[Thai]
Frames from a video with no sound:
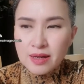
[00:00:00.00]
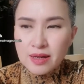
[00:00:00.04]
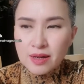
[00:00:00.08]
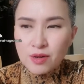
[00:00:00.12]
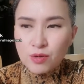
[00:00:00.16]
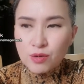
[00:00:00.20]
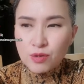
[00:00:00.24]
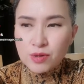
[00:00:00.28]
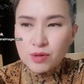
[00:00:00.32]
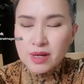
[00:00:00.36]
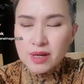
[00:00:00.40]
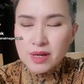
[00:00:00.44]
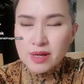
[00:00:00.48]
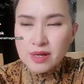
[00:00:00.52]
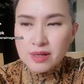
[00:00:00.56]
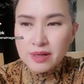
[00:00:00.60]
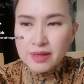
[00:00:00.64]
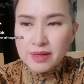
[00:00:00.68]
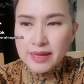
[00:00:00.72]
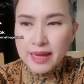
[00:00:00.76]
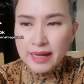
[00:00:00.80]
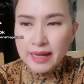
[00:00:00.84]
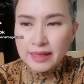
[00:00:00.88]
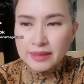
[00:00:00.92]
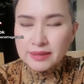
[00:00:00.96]
โค้ชก็เลย
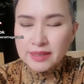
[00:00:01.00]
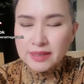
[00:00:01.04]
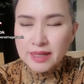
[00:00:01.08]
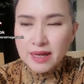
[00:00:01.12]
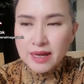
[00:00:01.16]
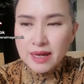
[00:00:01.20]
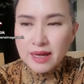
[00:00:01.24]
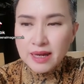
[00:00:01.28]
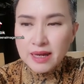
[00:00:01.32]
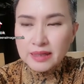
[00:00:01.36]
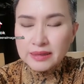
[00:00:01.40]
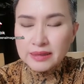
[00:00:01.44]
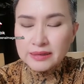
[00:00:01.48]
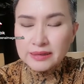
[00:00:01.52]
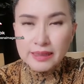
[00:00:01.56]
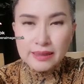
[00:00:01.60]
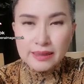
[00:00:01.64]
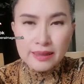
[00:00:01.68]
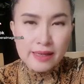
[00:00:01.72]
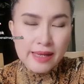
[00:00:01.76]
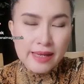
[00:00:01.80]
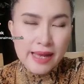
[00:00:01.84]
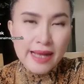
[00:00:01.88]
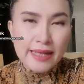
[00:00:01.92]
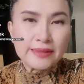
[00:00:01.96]
อยากจะจัด
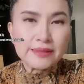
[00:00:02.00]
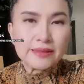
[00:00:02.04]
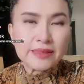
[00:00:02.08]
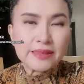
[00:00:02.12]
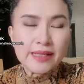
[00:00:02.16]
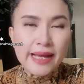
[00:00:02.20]
คลาส